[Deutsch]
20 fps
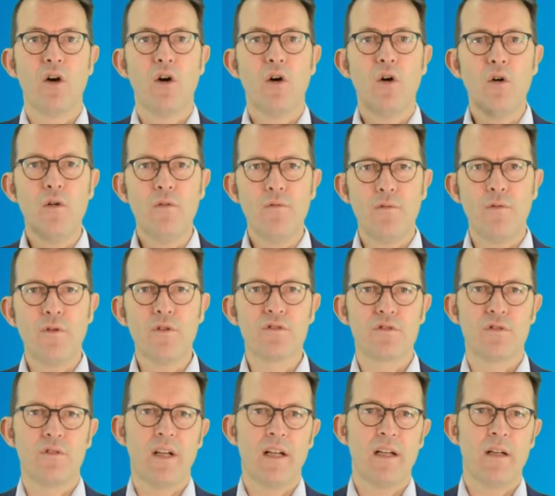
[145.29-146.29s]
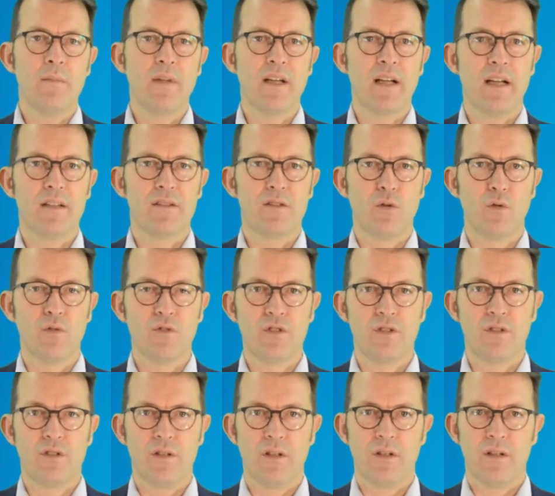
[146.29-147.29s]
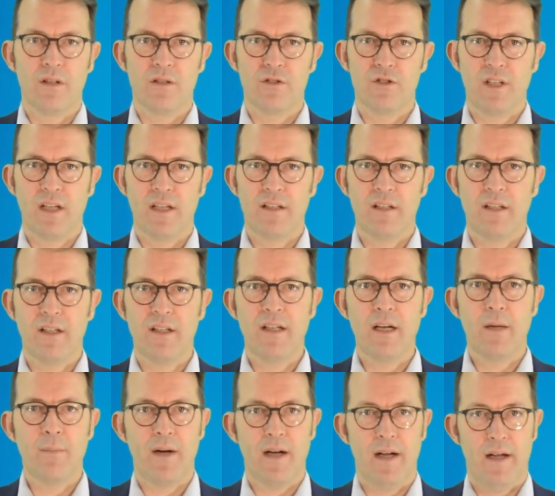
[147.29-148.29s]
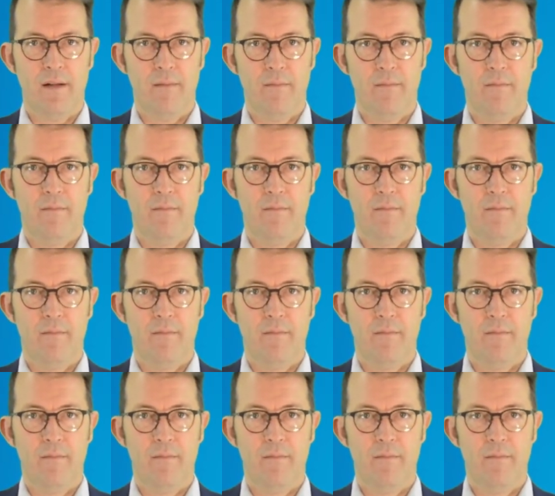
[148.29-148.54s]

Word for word: und funktionelle Migrationsstrategie dabei.